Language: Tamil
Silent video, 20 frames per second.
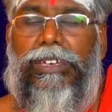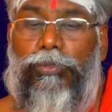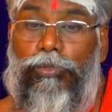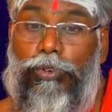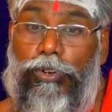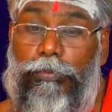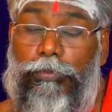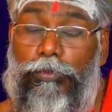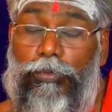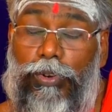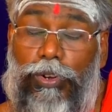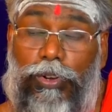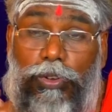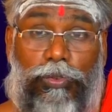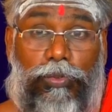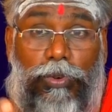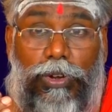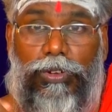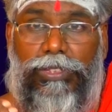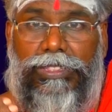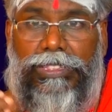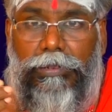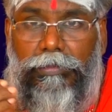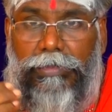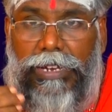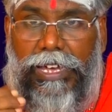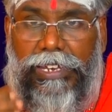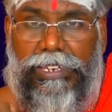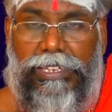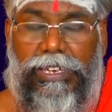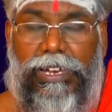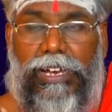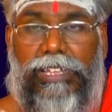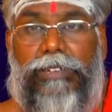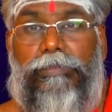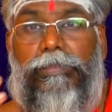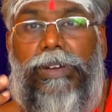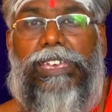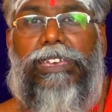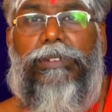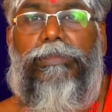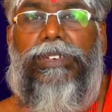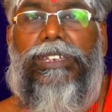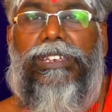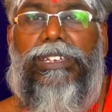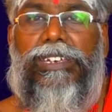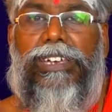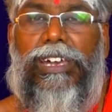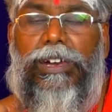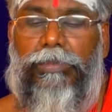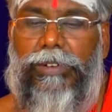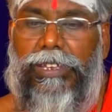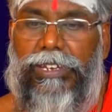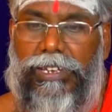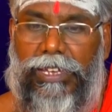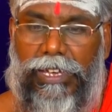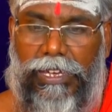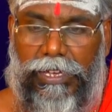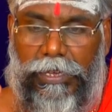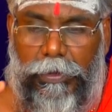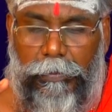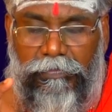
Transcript: ஒரு உள்ளுக்குள்ளே நம்மளை அறியாத பயம் இருக்குது அப்படின்னா